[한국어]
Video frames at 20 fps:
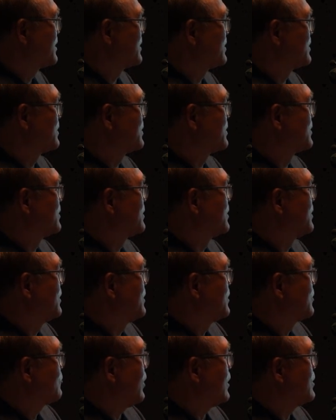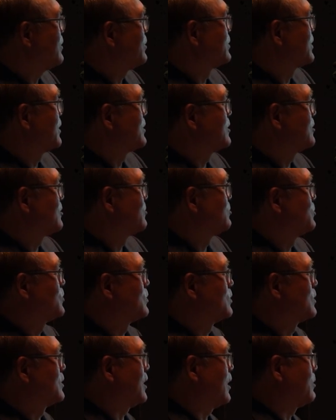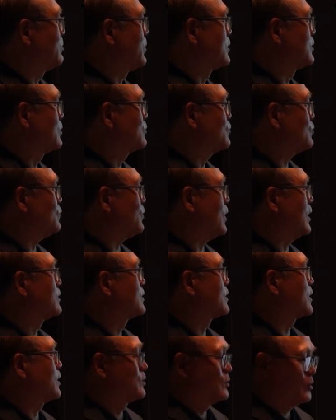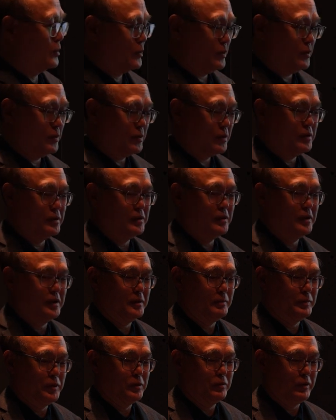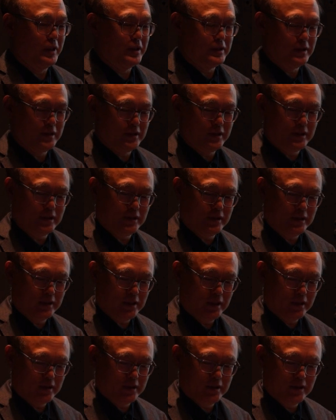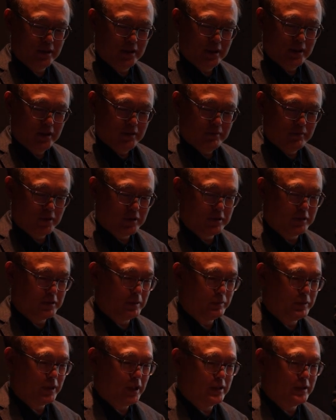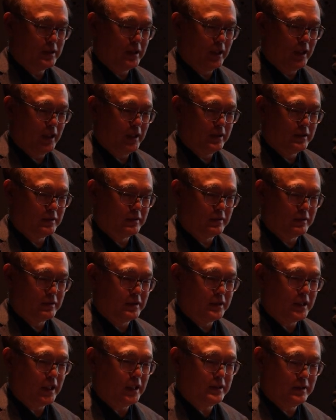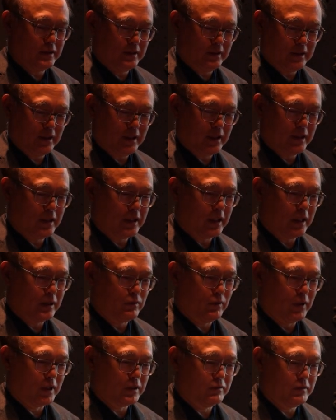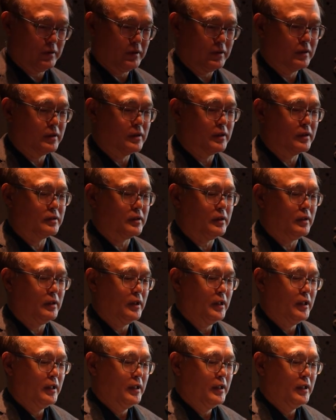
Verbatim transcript: 그 관련되시는 분들이 아마 이제 쭉 앉아가지고 그 이 BOSC라는 워크숍을 할 때 찍었던 사진을 제가 하나 가져왔고요. 그래서